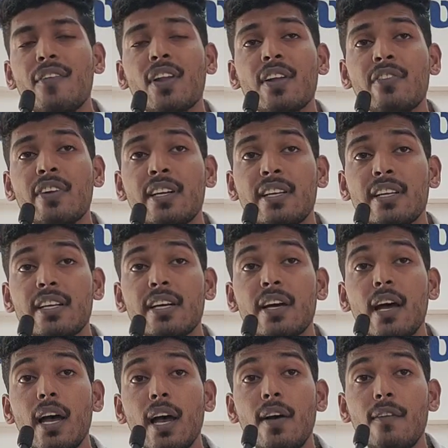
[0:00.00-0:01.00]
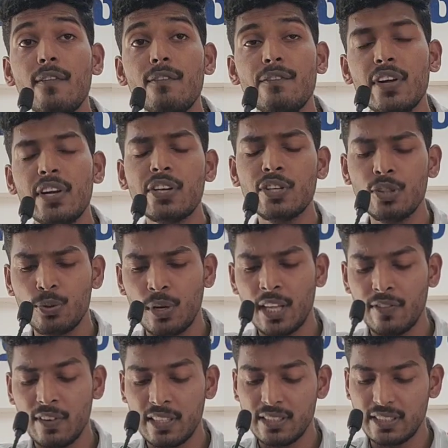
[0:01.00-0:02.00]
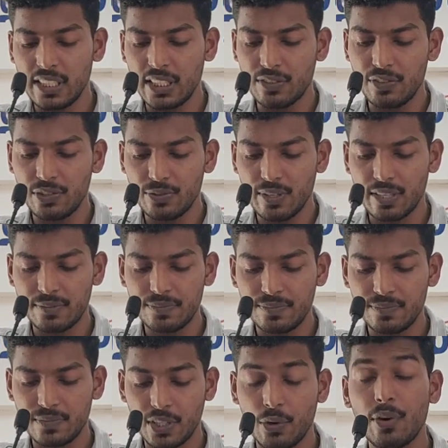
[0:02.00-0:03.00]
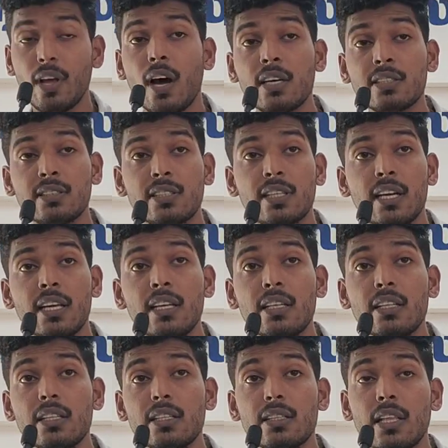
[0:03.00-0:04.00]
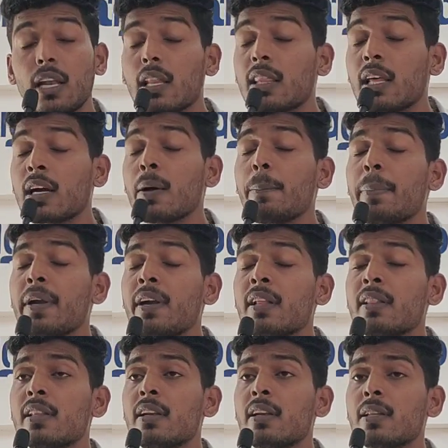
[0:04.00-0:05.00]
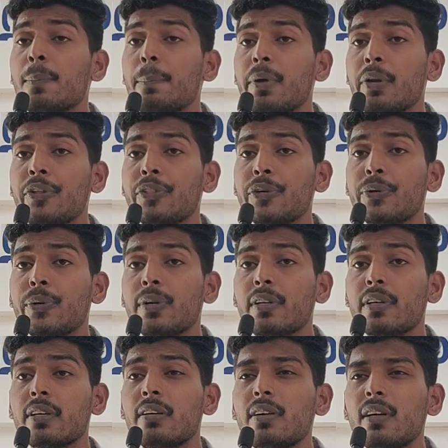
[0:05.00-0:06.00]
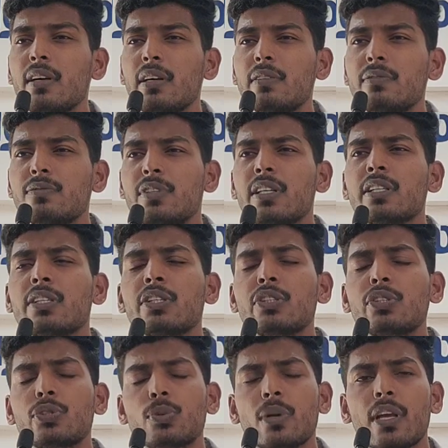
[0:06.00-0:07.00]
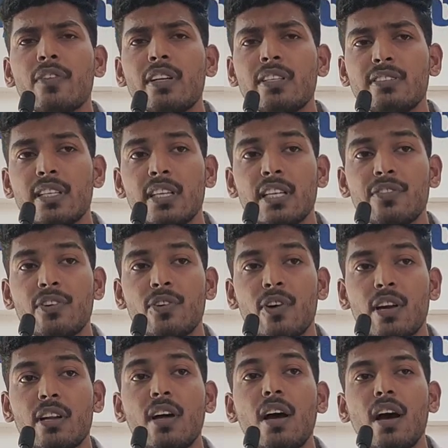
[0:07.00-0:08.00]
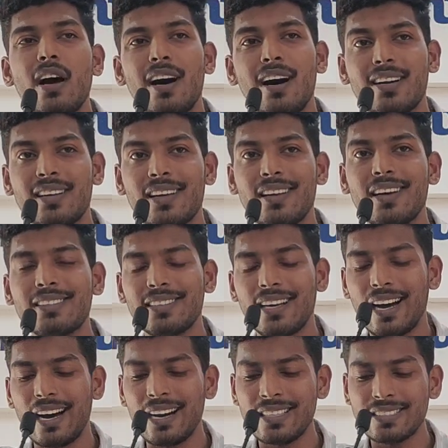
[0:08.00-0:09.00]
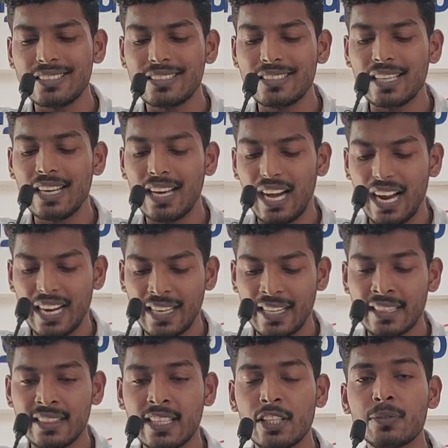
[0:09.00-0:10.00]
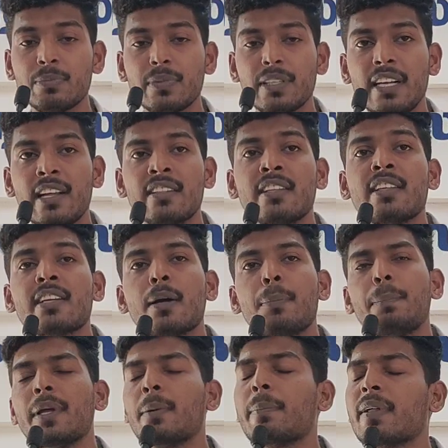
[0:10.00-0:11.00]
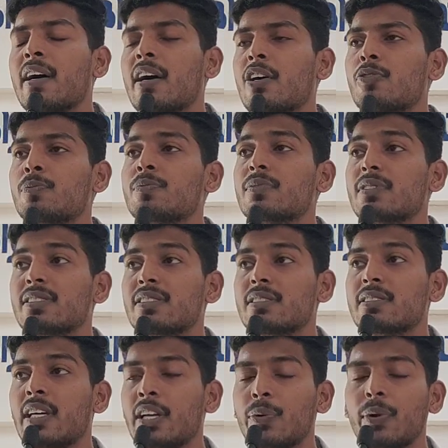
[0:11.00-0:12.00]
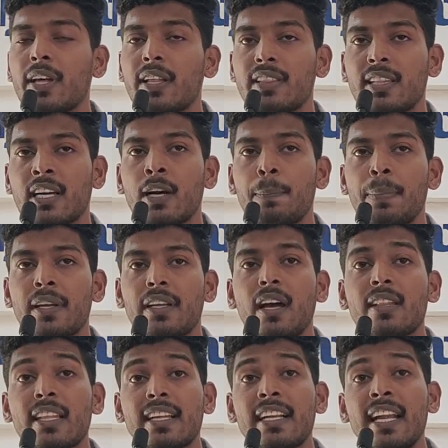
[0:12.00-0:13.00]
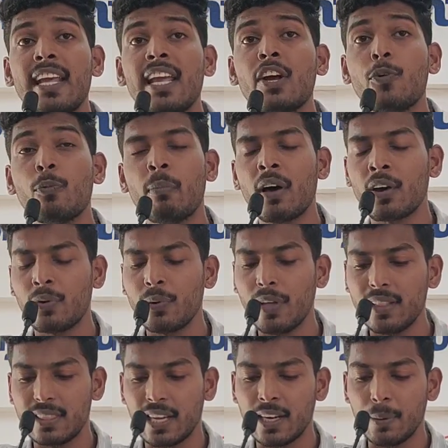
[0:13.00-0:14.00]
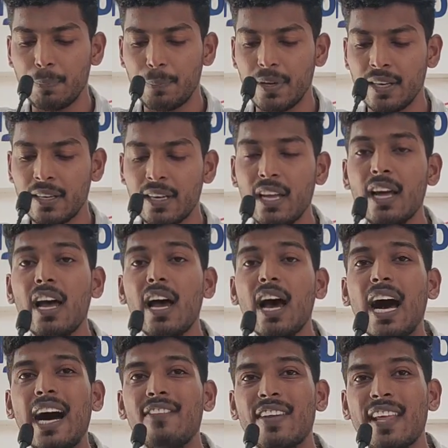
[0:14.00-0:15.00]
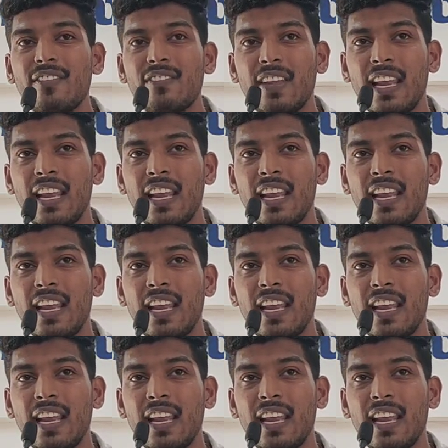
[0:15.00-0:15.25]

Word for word: அவரை விட்டு வெகு தொலைவில் சென்று விடுவார் தன்னுடைய ஆஸ்திகளை தன் தகப்பனிடத்திலிருந்து பிரித்து கொண்டு வெகு தொலைவில் சென்று விடுவார் ஆனால் அந்த ஆஸ்திகள் அனைத்தையும் இழந்ததற்கு பின்பாகவும் தன்னுடைய தகப்பன் அந்த குமாரனுடைய தகப்பன் அவரை